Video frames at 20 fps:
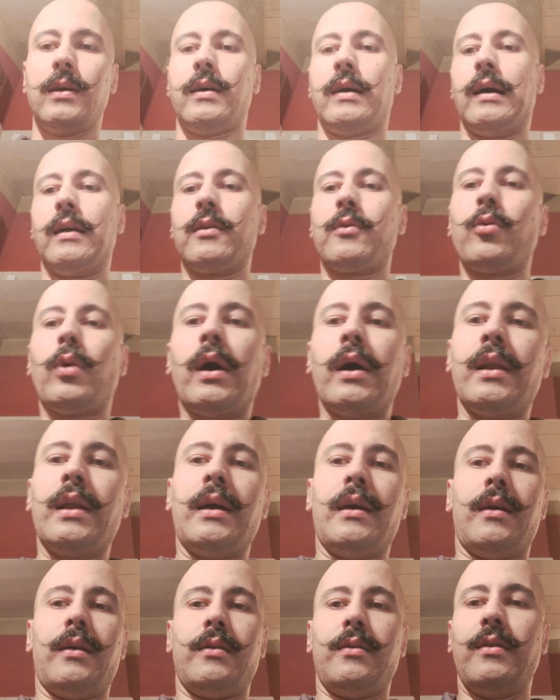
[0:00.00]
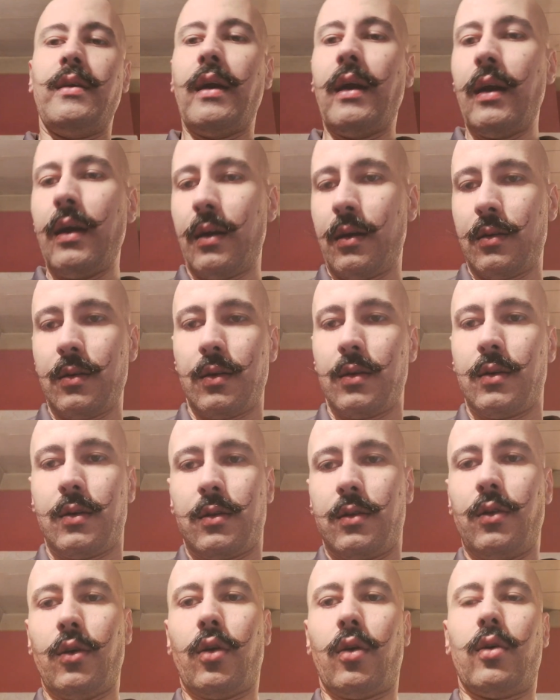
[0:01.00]
al quale di
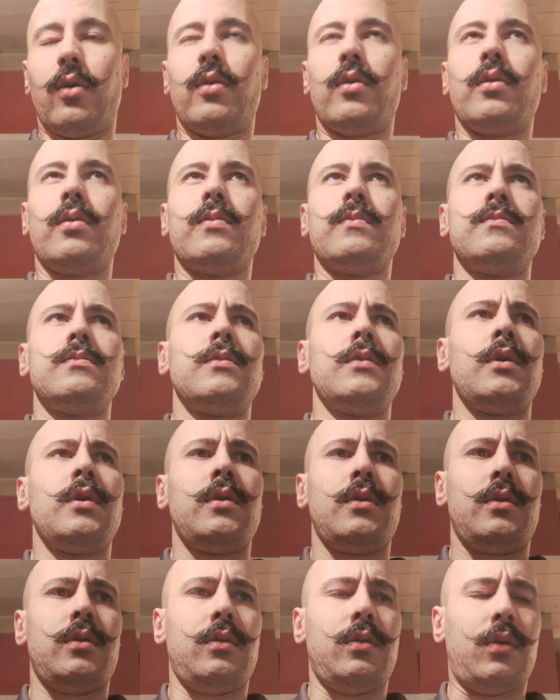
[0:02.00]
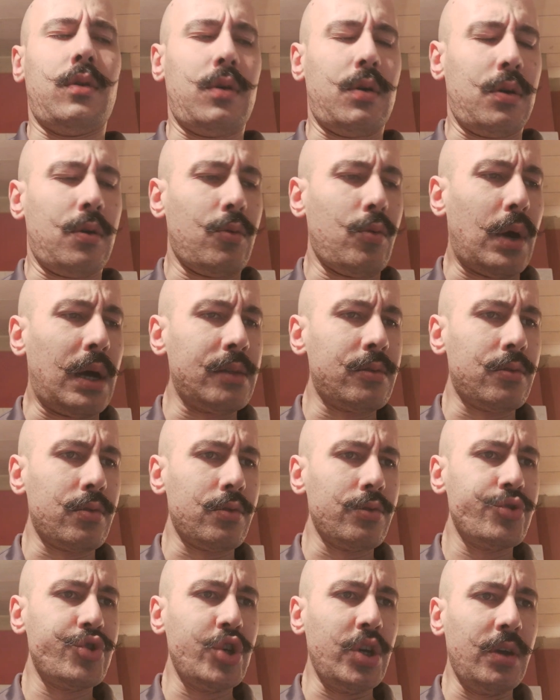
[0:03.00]
ne ho eh,
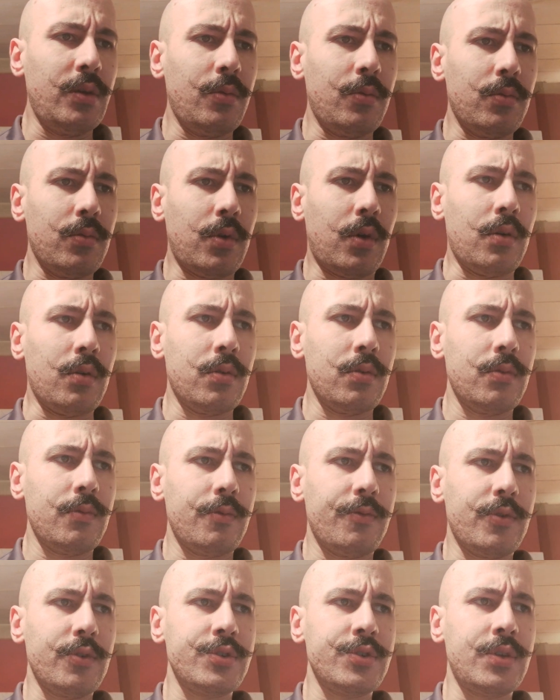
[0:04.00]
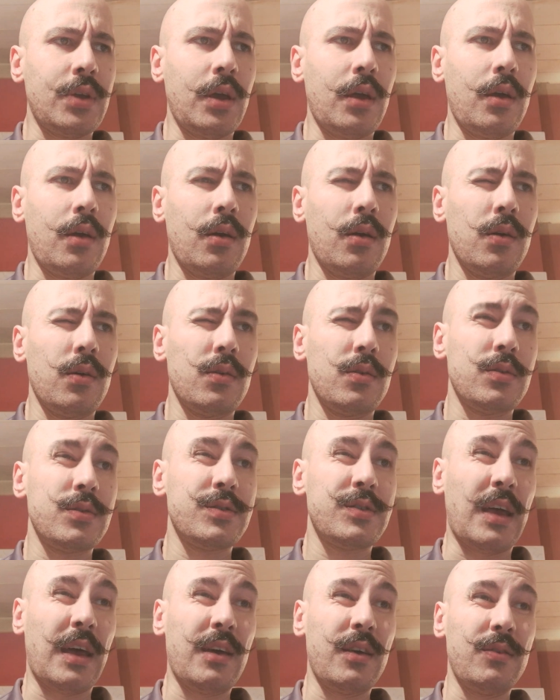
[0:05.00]
4 o 5, no, forse
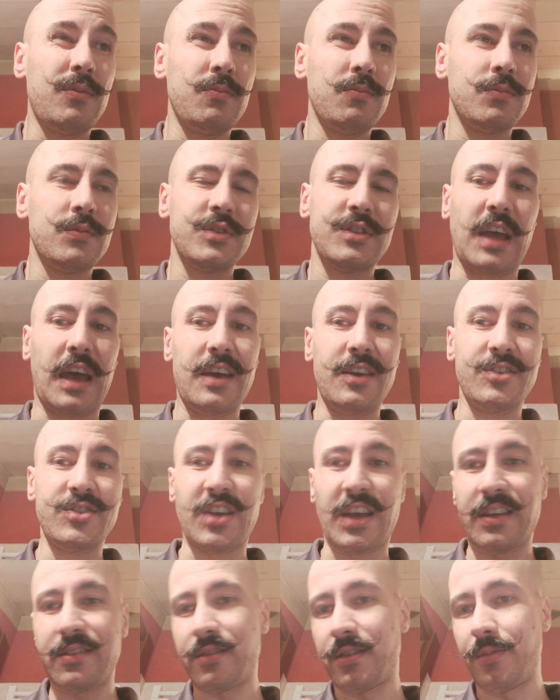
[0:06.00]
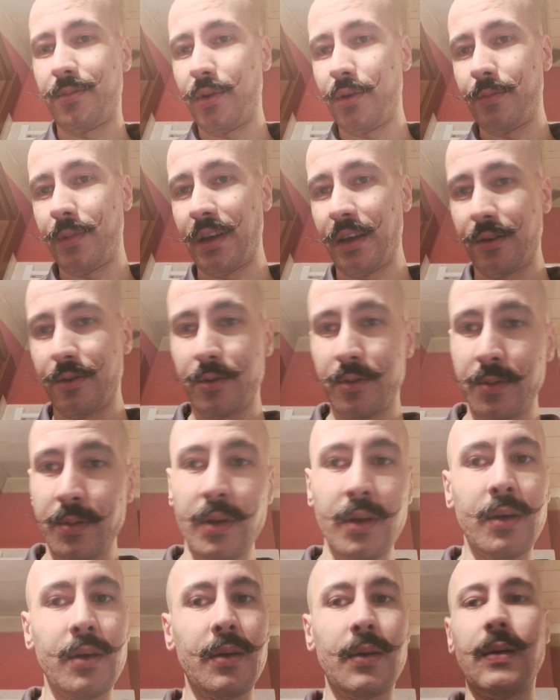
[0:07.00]
6, 6, 7 più o meno,
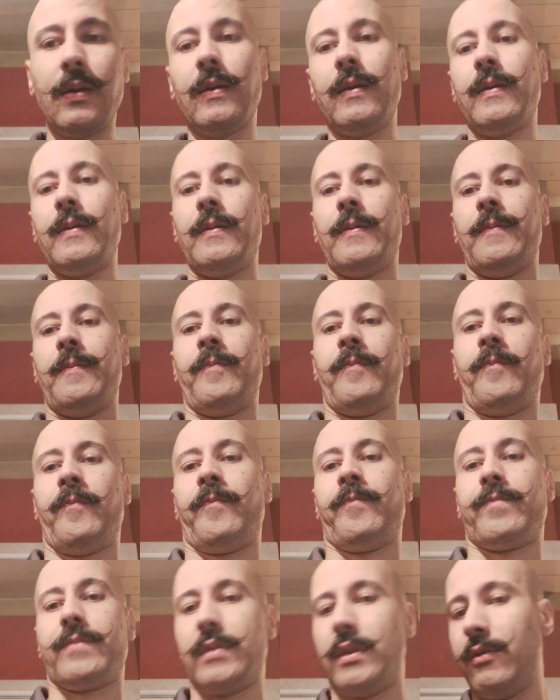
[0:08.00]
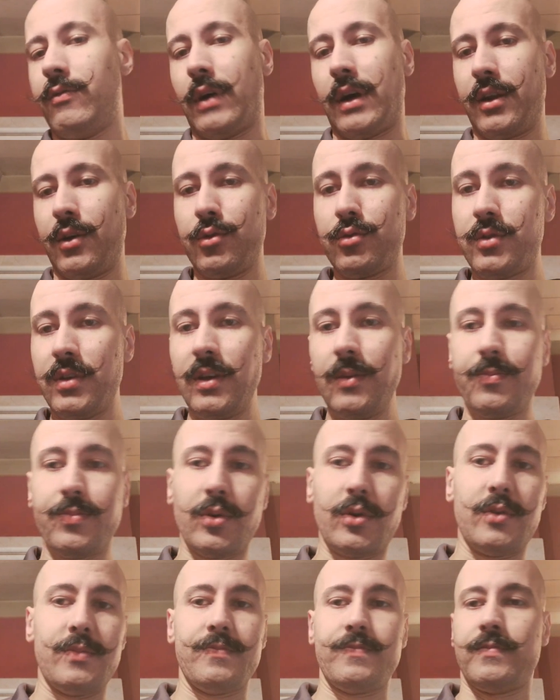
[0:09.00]
di vario
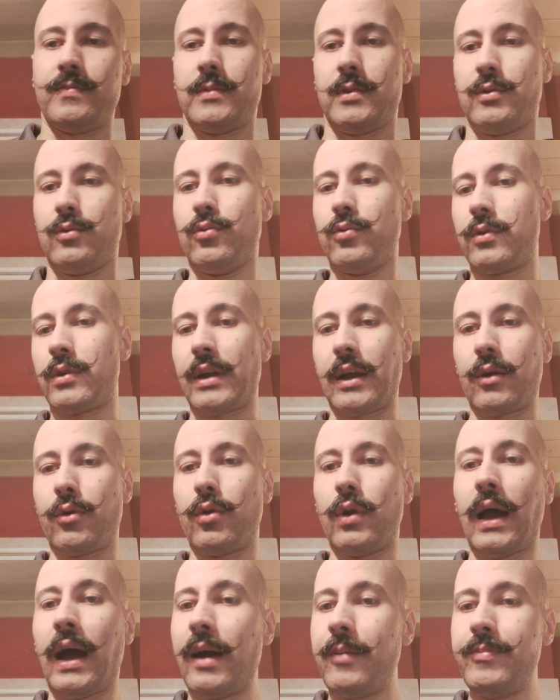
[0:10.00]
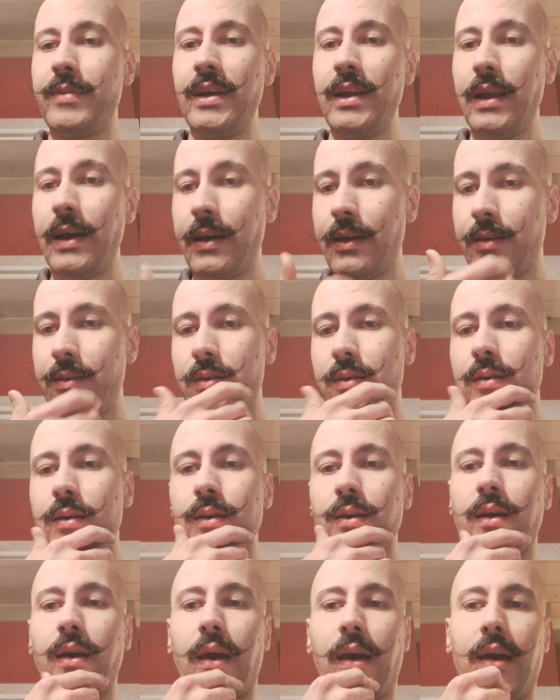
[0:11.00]
tipo, un regolabile
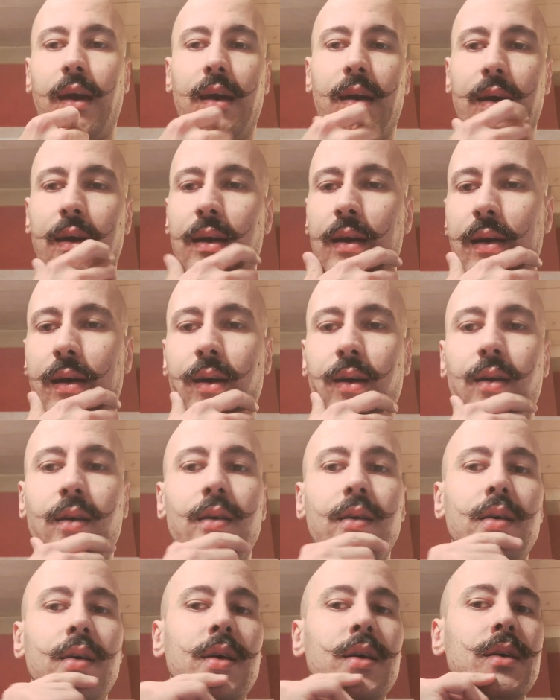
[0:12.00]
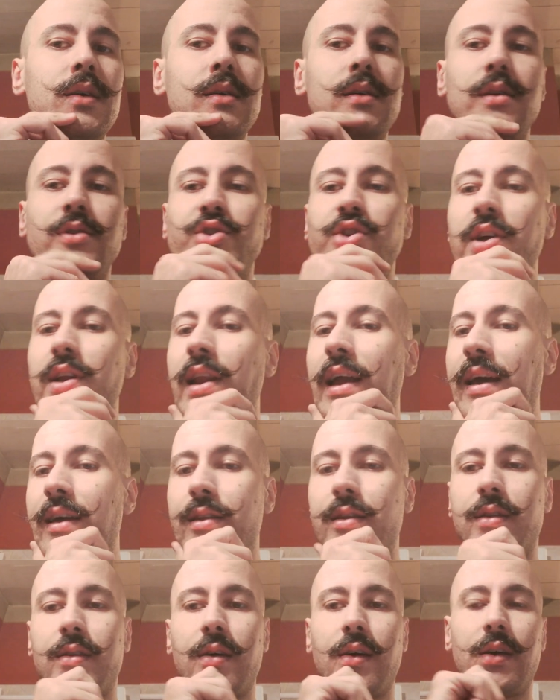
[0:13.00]
che
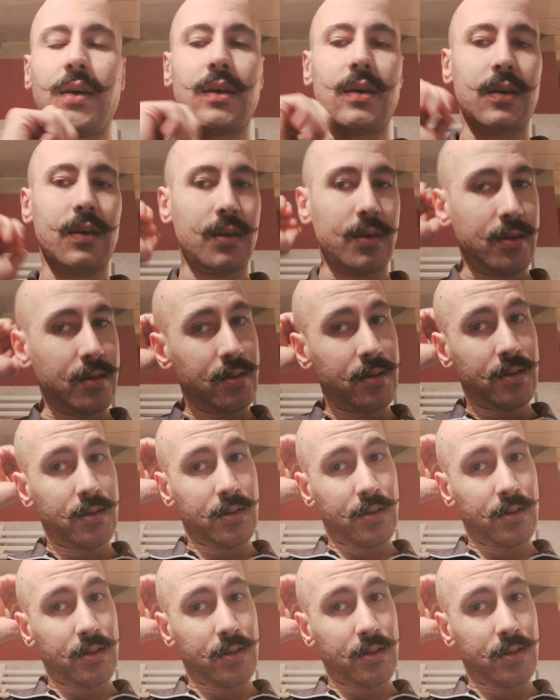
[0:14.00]
Gillette